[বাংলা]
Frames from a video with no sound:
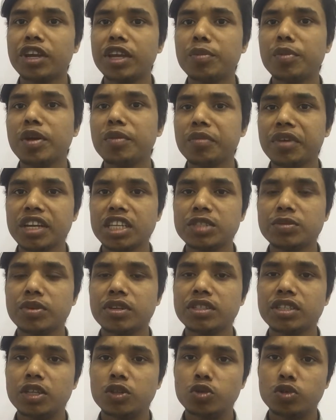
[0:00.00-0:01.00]
ইভেন্ট ম্যানেজমেন্ট
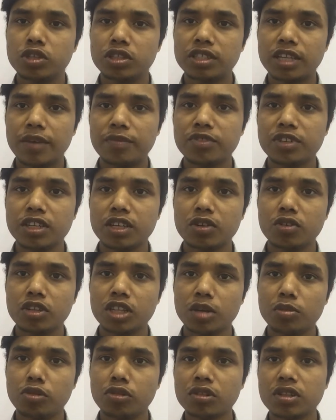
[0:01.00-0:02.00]
যে দুইটা সাবজেক্টের
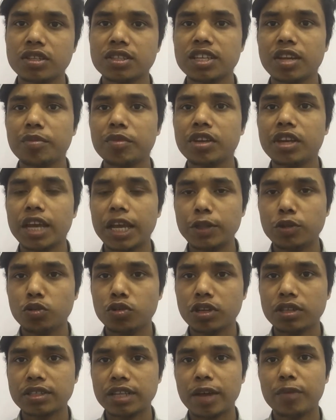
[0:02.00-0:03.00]
কথা বলতেছি আমি এই
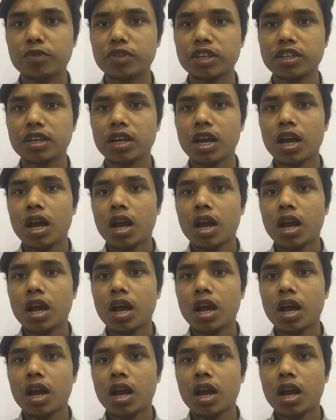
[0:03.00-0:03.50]
দুইটা সাবজেক্ট